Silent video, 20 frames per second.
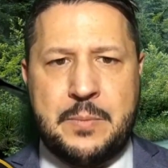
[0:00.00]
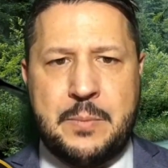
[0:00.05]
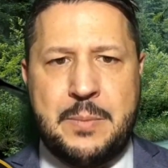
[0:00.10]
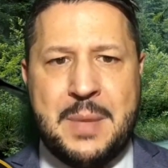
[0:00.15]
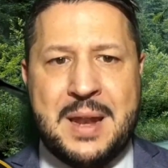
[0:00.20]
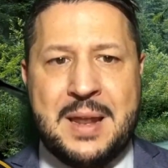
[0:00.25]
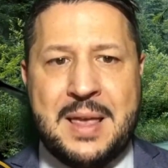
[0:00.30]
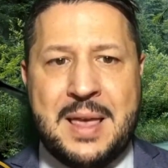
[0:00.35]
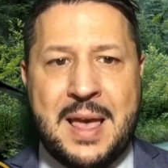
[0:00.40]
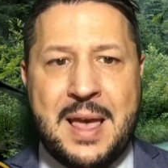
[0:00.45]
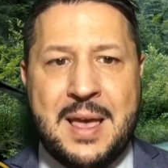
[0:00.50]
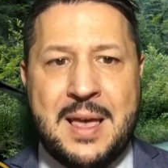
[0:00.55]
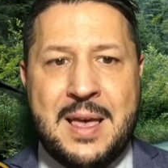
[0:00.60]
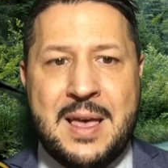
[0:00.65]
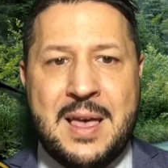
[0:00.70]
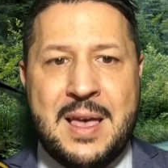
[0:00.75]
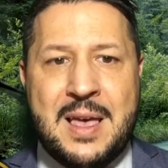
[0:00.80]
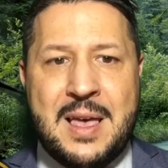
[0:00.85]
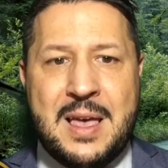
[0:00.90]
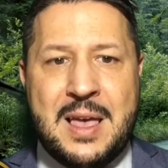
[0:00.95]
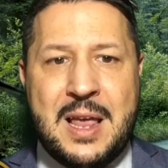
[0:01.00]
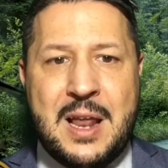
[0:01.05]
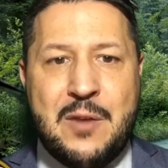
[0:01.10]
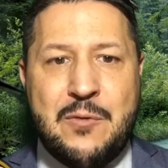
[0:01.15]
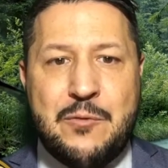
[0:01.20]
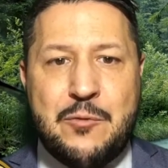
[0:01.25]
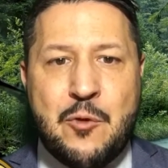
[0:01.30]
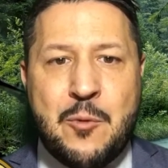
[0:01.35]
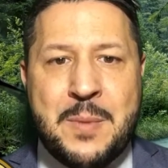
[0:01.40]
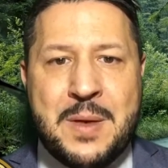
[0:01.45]
perché il
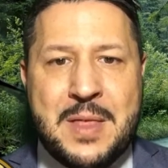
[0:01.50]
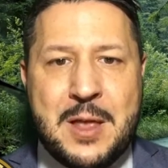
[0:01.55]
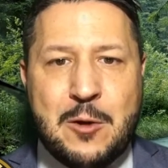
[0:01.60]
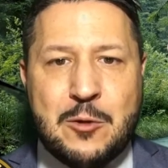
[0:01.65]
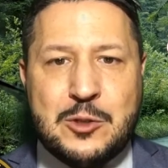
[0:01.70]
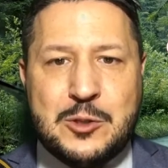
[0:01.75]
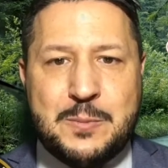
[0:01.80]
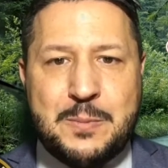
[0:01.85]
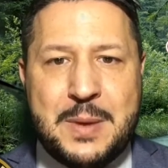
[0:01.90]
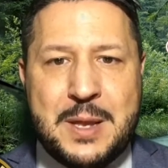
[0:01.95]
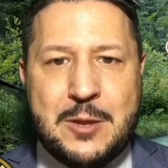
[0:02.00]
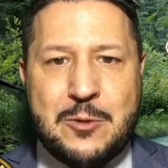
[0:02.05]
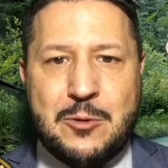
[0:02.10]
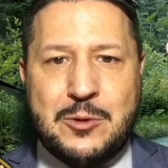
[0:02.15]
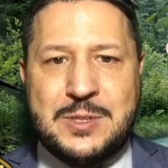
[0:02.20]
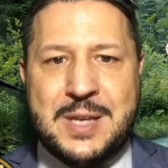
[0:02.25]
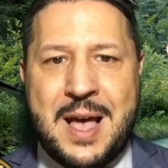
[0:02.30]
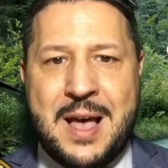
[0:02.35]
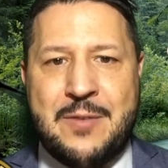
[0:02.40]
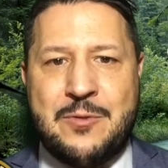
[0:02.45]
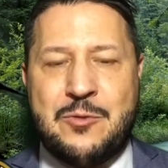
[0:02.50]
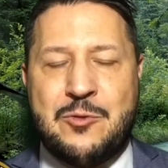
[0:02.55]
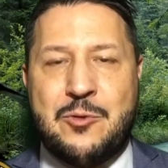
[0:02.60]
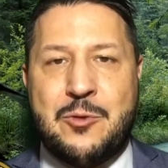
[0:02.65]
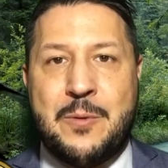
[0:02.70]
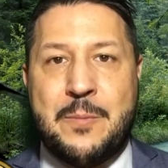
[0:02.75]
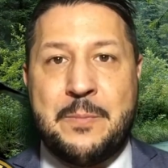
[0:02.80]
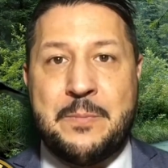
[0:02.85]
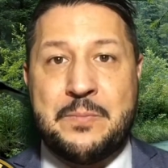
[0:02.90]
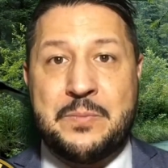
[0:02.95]
fiume dello Spirito
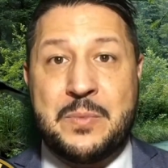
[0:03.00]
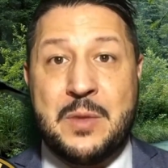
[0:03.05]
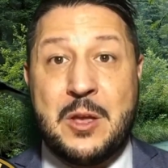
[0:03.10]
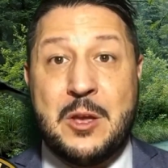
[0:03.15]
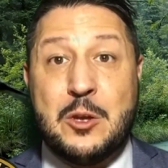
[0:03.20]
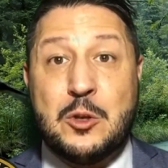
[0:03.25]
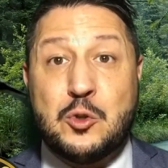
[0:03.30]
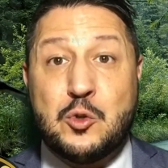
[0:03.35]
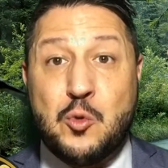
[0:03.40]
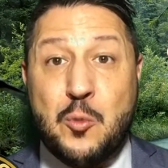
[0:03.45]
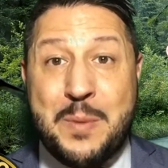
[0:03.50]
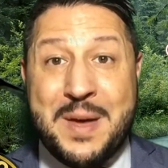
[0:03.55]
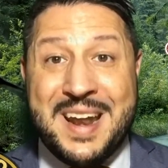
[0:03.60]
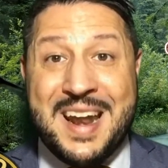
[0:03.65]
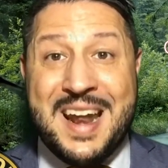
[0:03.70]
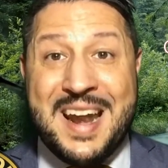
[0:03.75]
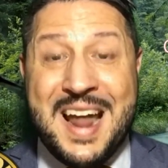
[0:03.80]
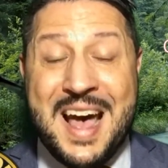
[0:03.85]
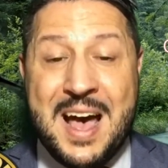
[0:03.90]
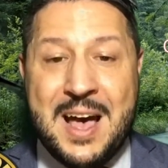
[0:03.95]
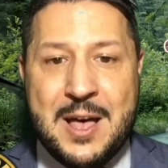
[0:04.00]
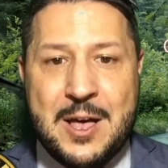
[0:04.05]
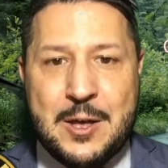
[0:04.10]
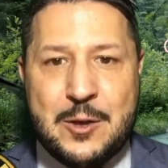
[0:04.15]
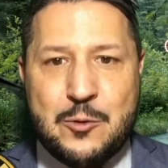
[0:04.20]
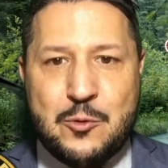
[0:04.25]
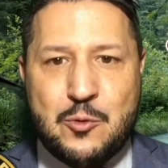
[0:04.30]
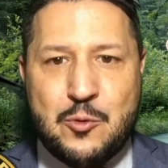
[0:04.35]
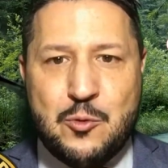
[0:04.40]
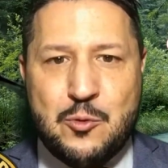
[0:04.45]
Santo supererà
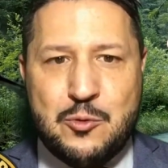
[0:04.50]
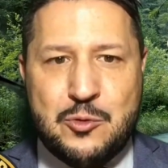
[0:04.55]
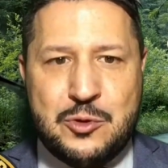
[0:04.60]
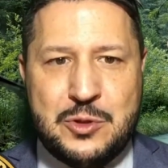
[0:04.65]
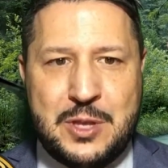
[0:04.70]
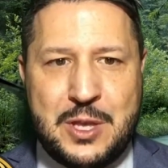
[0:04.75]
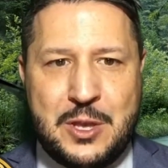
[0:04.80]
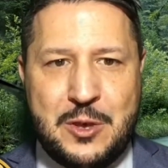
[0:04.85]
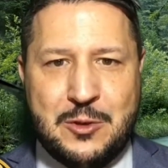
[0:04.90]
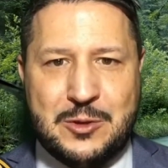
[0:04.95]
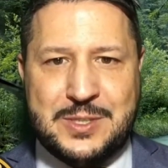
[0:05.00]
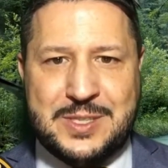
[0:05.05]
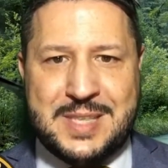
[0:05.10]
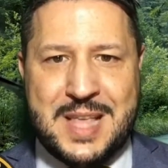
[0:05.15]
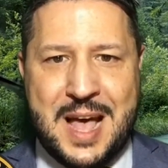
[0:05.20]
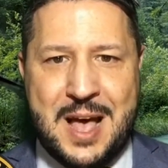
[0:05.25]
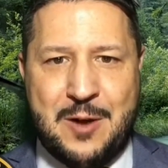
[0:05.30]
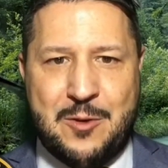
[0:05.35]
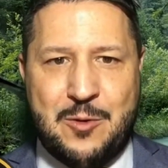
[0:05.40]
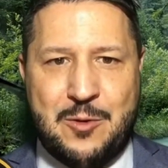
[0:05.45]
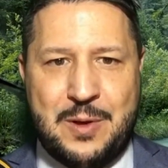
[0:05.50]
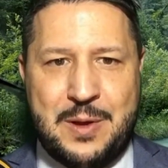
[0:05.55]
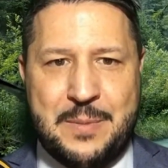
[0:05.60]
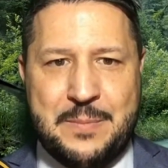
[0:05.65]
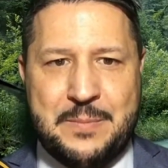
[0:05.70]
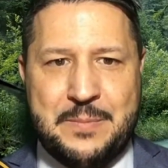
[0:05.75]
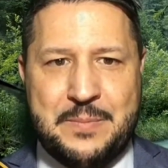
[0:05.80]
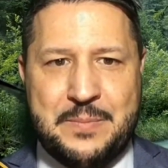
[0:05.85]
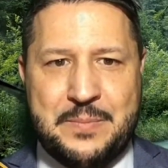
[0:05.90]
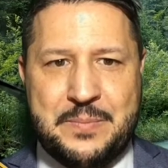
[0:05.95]
tutti gli
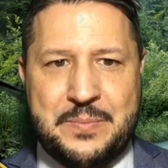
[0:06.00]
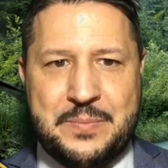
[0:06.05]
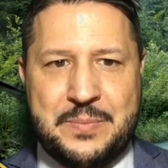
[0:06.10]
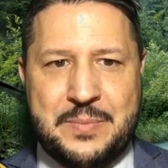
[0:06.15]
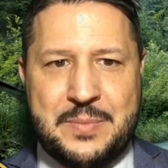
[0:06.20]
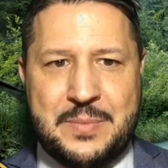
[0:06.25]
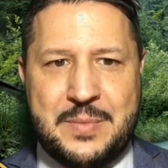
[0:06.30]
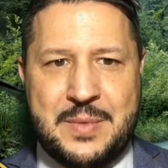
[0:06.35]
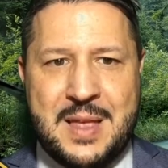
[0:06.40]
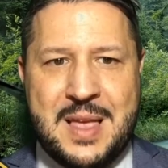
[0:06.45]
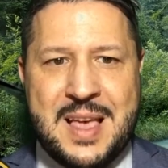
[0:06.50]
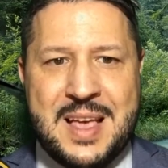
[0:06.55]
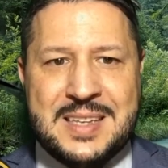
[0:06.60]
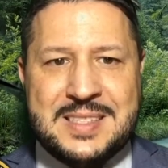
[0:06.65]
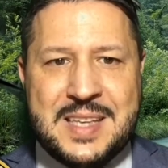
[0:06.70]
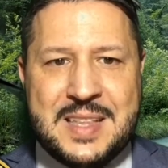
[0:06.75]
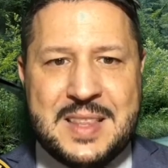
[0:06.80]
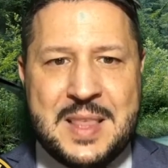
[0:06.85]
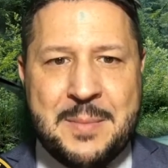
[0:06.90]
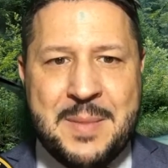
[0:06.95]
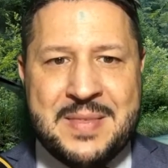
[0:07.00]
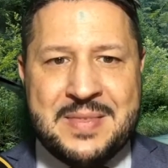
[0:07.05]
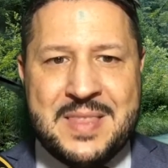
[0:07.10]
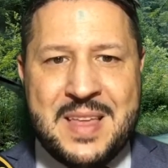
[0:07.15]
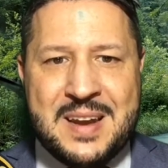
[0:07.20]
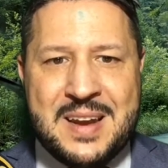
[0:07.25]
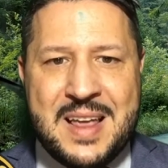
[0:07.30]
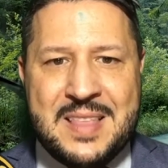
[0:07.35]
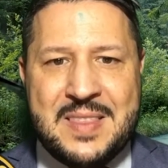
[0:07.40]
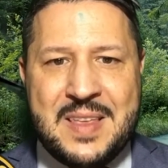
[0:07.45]
ostacoli. Se ti
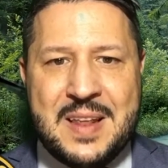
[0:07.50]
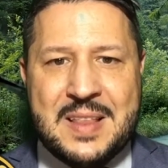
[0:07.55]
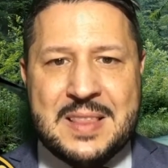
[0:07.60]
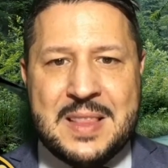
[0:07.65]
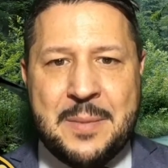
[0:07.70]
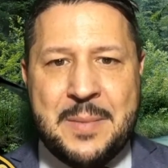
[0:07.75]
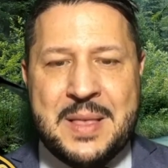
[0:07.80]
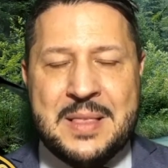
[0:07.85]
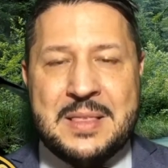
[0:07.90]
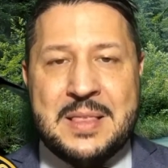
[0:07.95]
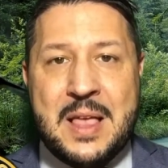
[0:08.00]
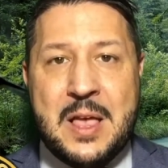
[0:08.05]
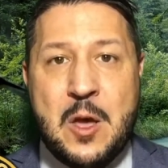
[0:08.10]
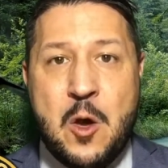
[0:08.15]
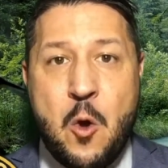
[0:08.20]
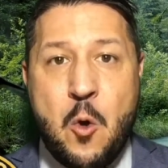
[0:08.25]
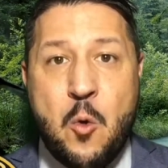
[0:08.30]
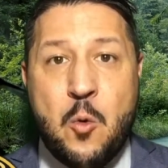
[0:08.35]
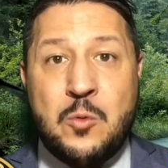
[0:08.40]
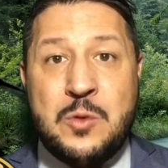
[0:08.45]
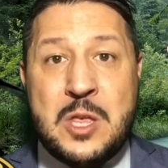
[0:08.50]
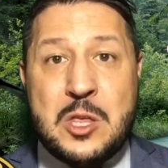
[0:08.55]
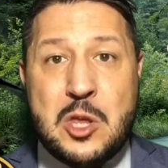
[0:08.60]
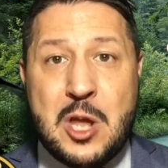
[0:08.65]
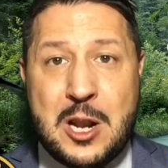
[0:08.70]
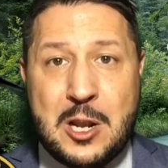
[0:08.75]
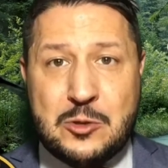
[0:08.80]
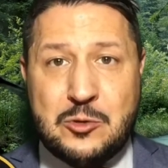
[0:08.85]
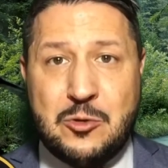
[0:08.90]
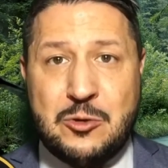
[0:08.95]
manterrai direttamente unito
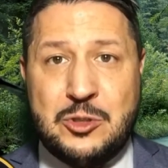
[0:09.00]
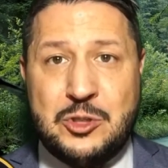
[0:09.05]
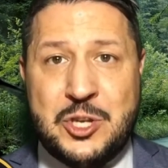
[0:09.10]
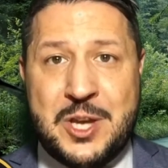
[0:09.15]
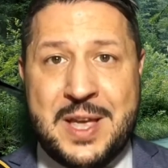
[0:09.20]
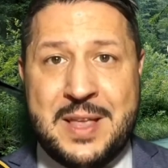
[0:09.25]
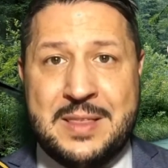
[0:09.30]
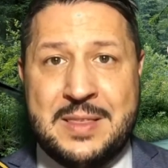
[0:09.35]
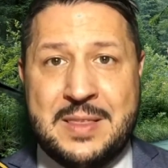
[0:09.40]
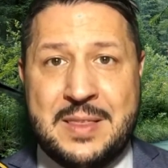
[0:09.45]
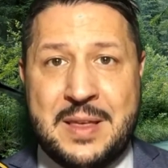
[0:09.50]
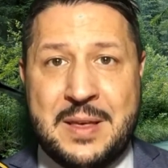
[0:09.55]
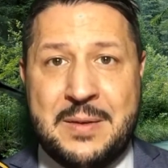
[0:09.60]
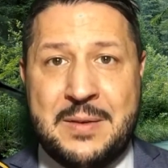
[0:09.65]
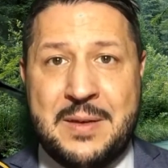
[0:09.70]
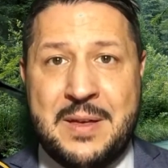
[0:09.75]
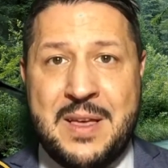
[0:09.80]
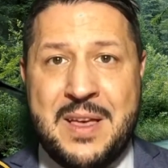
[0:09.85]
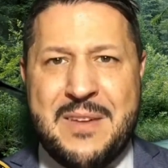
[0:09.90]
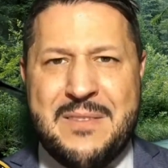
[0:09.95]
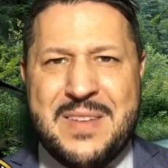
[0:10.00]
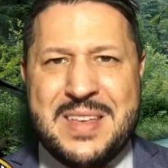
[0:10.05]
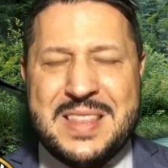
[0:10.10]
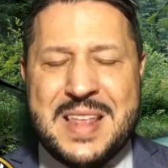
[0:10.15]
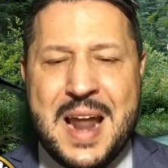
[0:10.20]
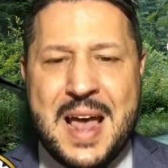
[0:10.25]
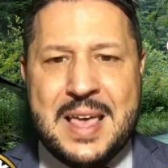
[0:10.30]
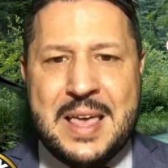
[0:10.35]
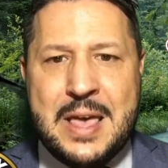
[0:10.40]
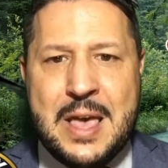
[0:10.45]
alla sorgente,
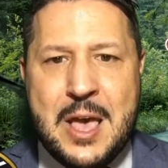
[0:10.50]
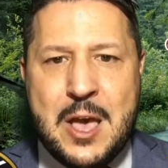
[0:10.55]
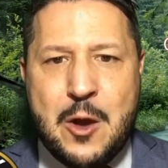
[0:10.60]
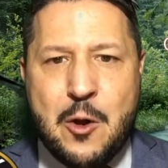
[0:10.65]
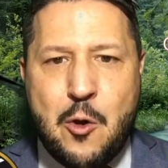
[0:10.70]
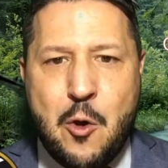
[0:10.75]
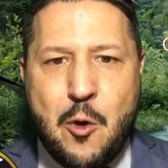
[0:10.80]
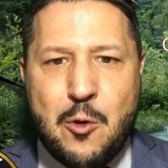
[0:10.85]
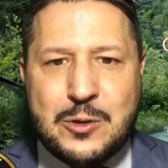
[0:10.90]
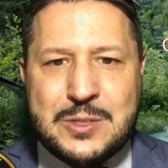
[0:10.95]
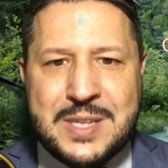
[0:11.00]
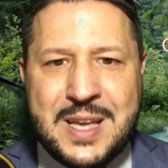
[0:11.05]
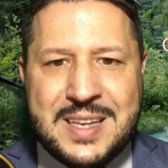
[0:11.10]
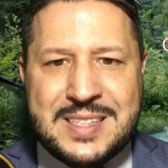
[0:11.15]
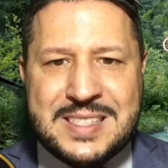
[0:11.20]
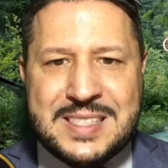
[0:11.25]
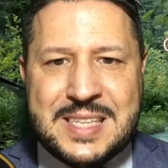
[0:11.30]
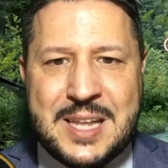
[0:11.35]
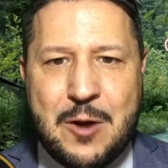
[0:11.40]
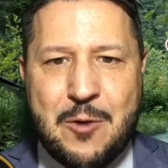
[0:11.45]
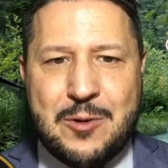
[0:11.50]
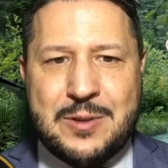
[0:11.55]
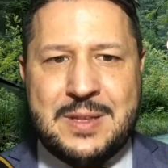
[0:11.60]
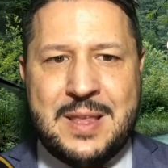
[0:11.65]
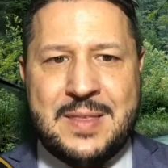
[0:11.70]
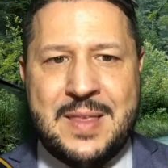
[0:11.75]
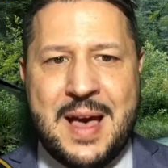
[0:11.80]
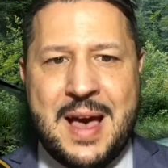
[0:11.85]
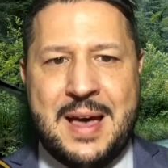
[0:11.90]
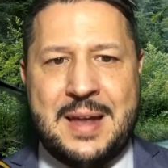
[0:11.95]
vedrai cose
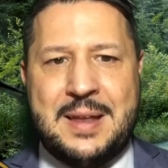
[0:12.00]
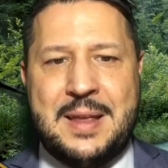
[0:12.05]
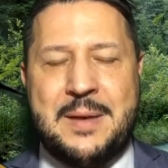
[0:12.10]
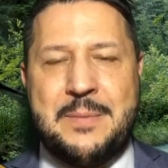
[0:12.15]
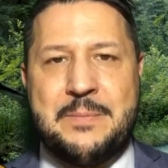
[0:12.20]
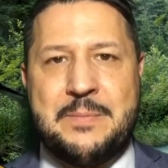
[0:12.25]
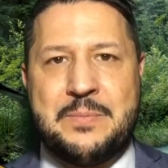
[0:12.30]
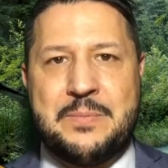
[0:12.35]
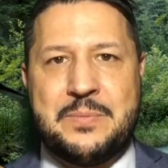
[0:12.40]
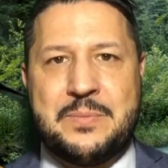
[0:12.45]
straordinarie.